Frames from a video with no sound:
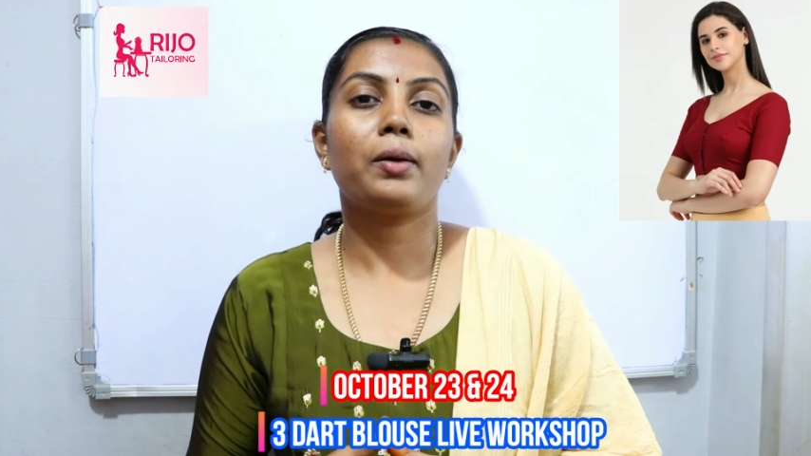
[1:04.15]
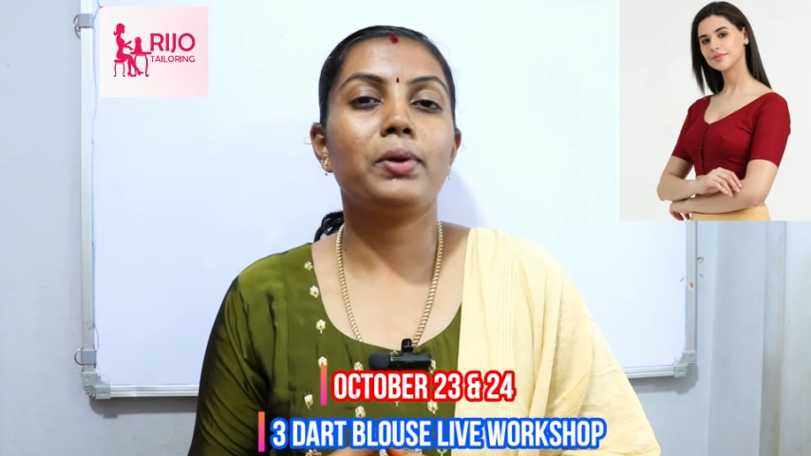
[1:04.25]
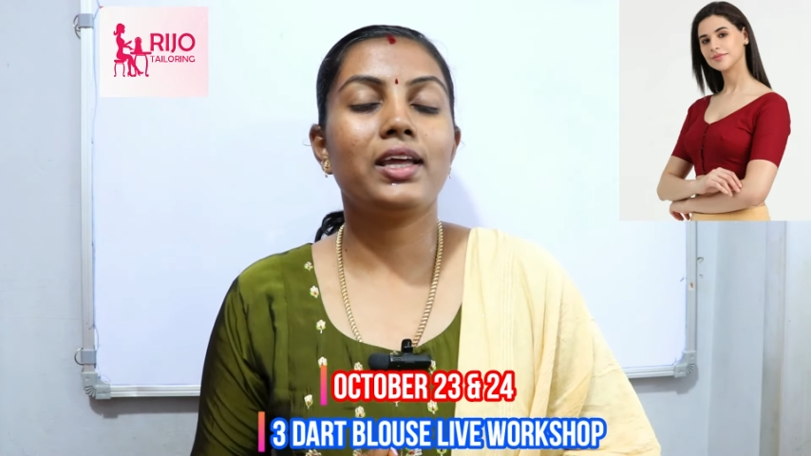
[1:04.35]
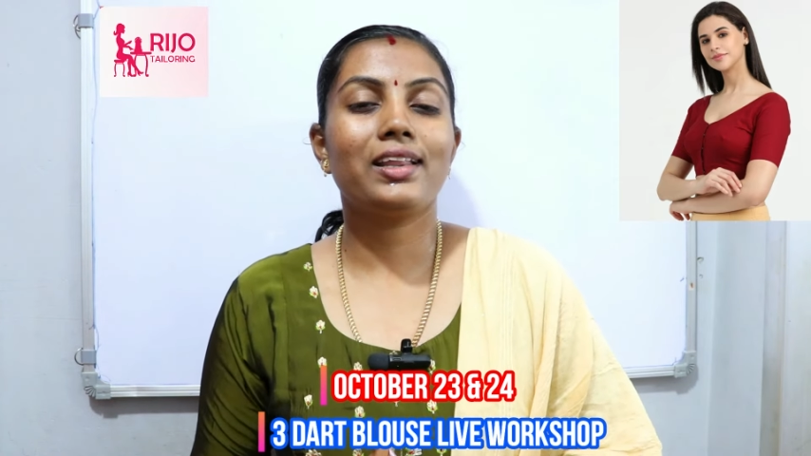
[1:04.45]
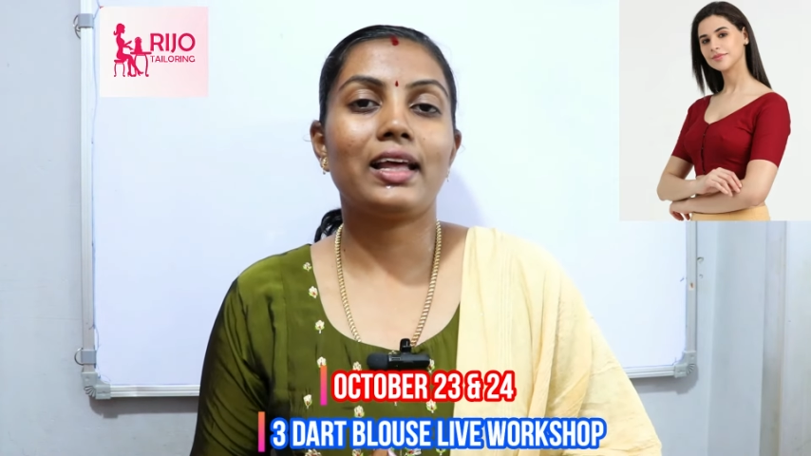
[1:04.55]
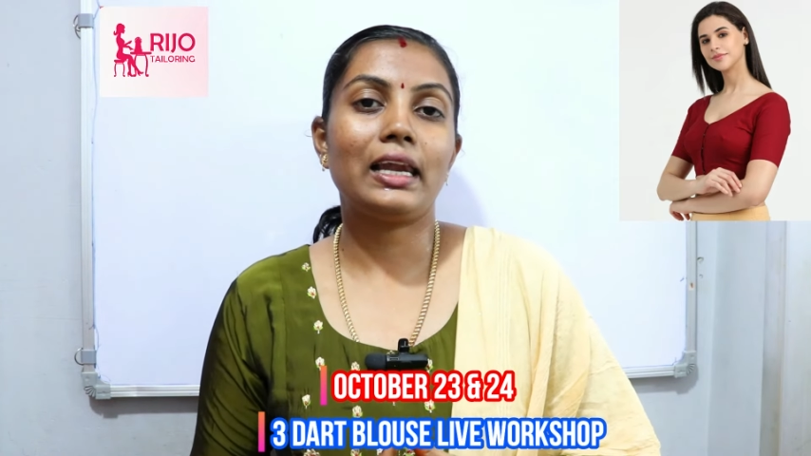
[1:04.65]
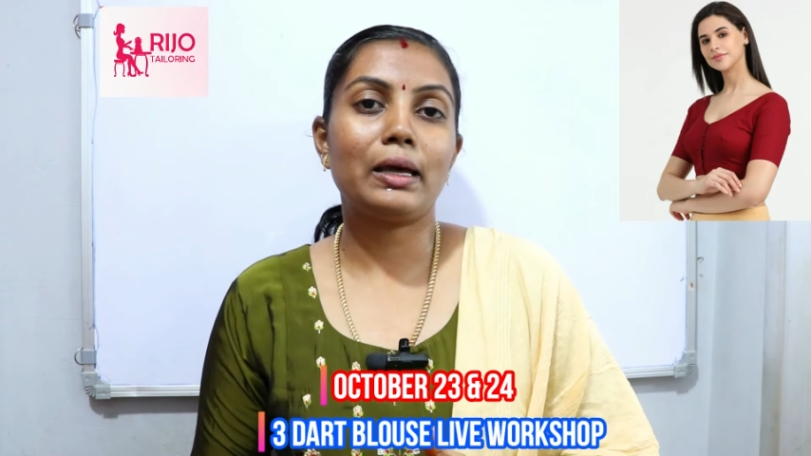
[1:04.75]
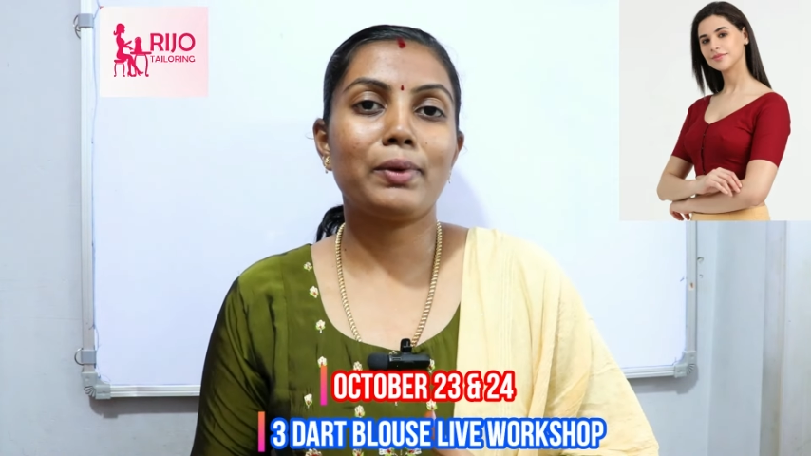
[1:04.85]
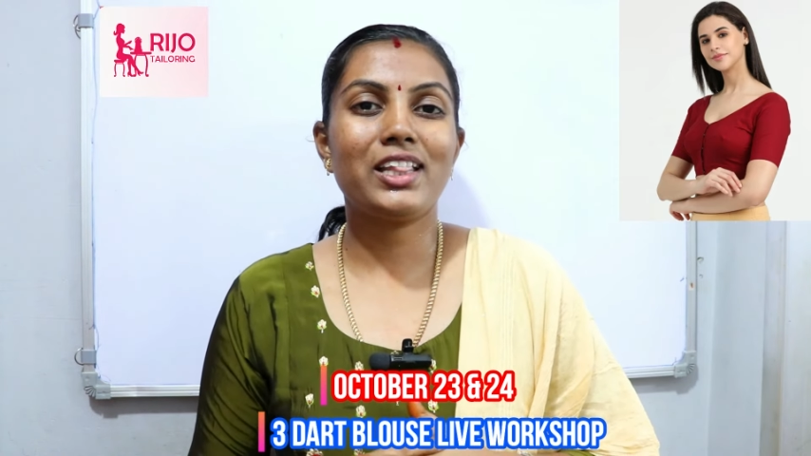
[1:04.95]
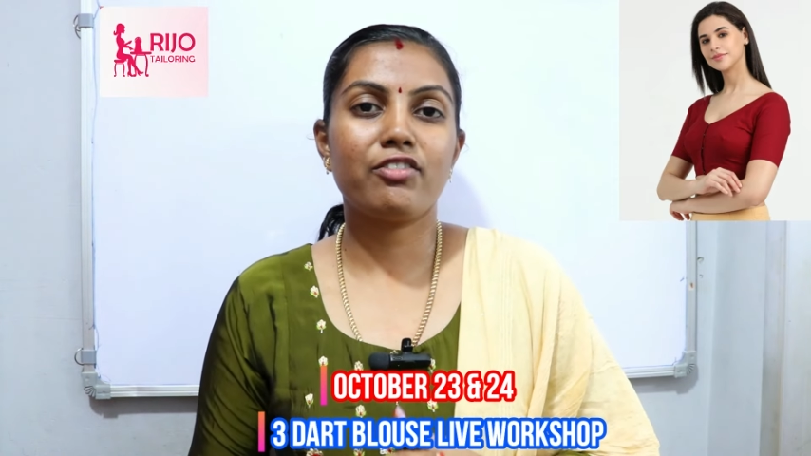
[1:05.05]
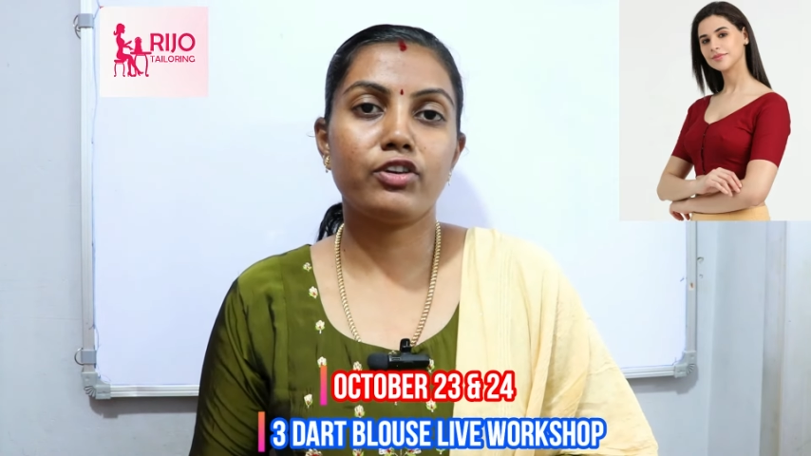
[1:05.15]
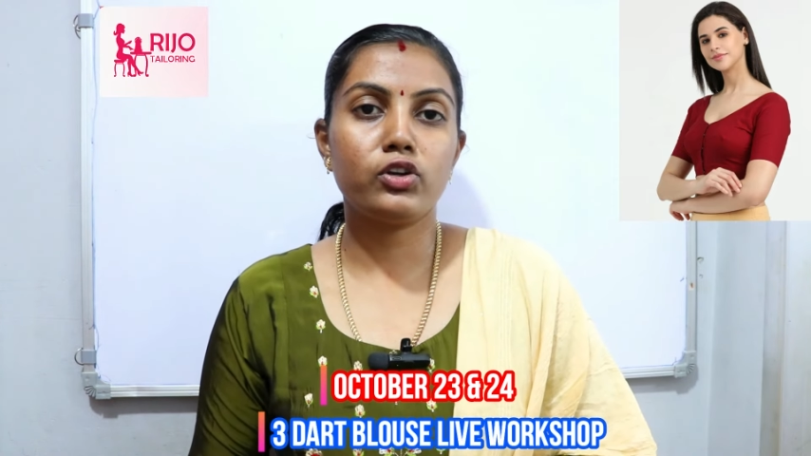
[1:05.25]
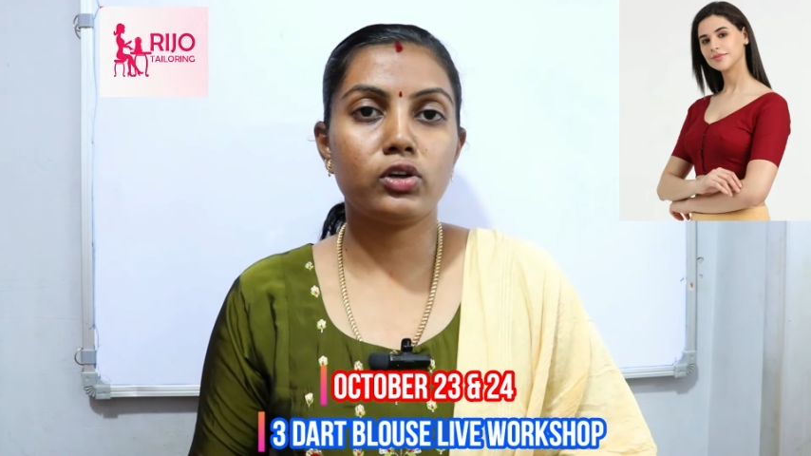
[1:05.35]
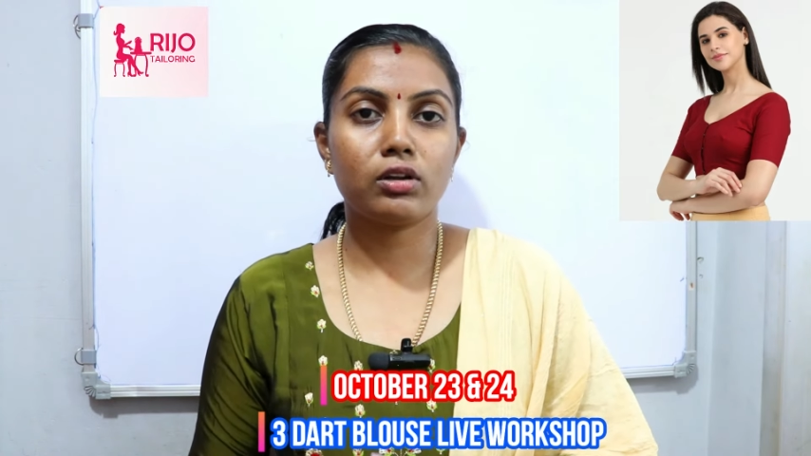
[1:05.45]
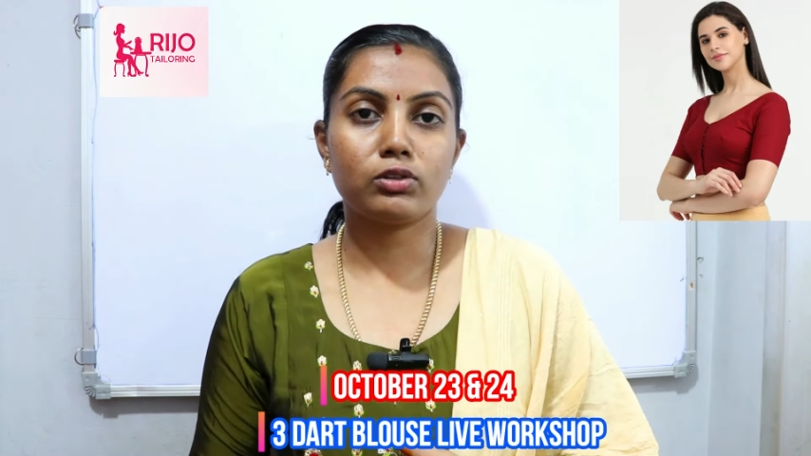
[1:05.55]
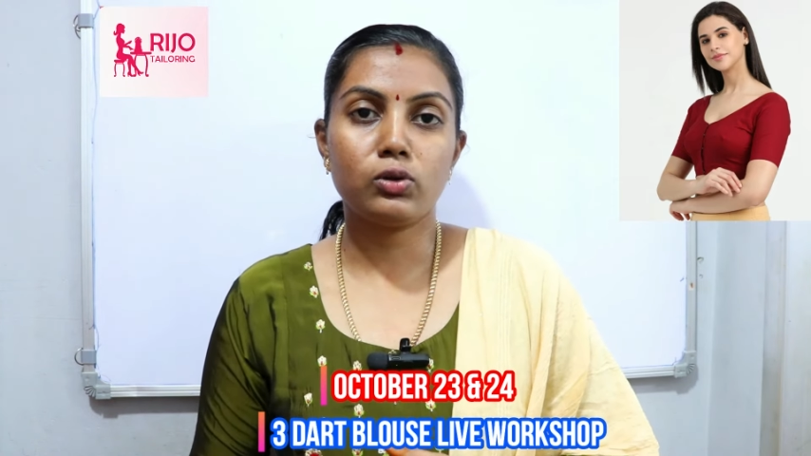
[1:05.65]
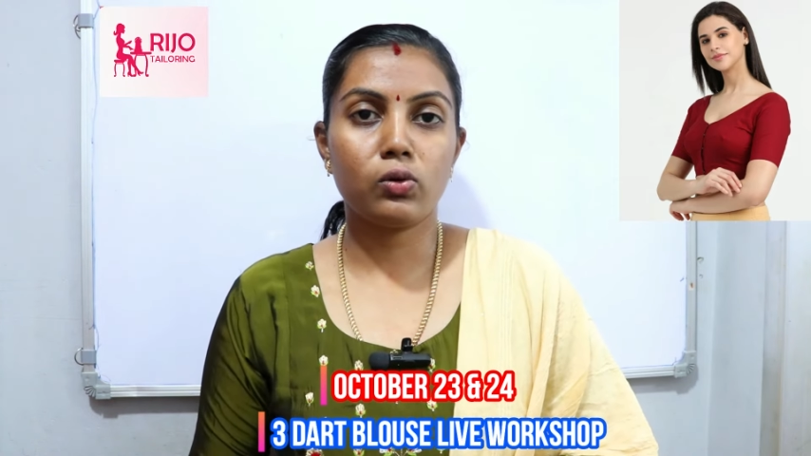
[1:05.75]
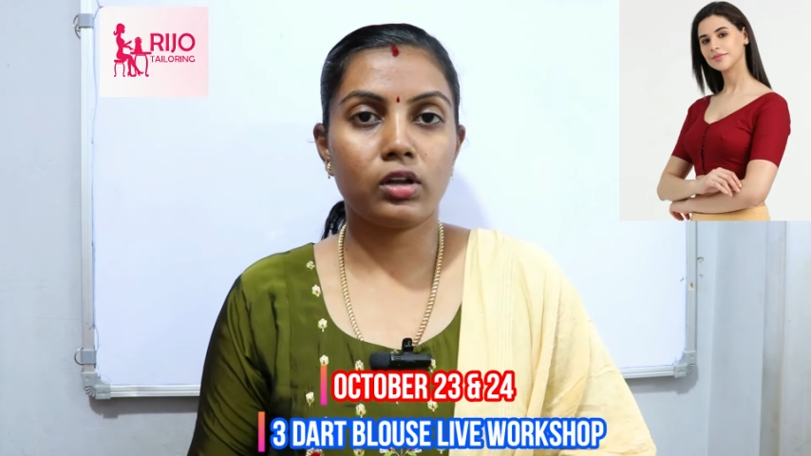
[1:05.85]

அப்படிங்கிறது எல்லாமே இந்த வீடியோவில் வந்து